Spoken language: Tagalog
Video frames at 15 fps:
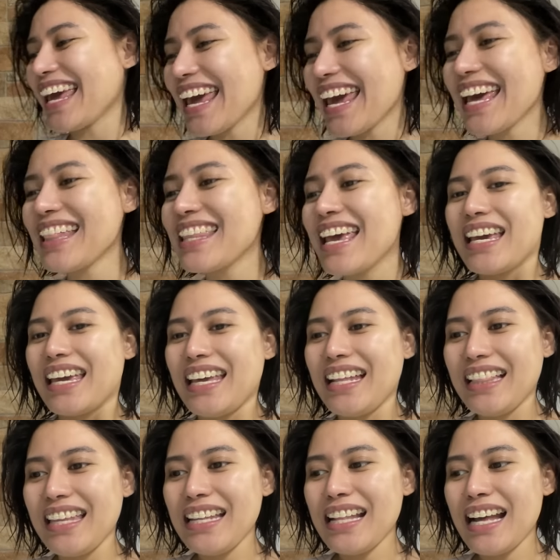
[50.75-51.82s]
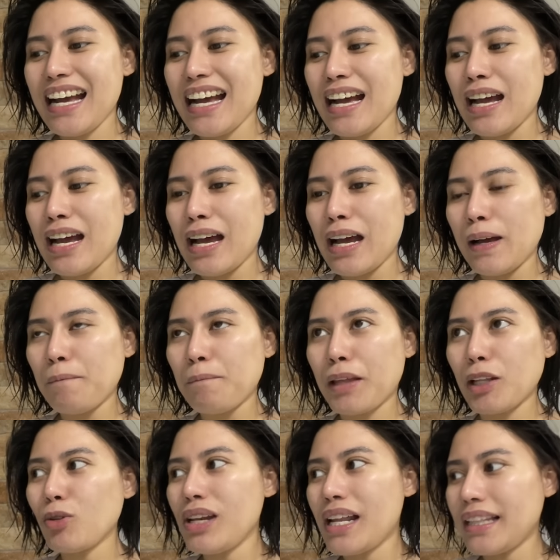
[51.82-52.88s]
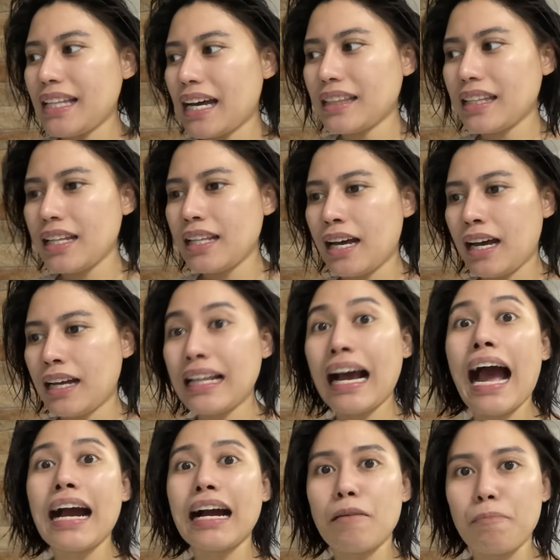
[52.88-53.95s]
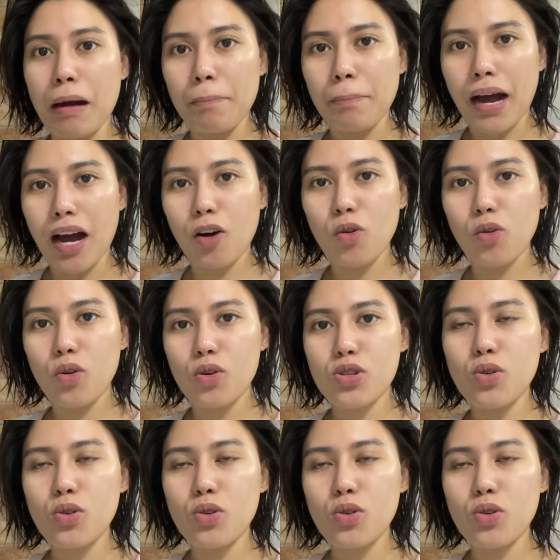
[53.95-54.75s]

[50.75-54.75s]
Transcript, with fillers: And hindi na katulad dati na nangangapapa ako.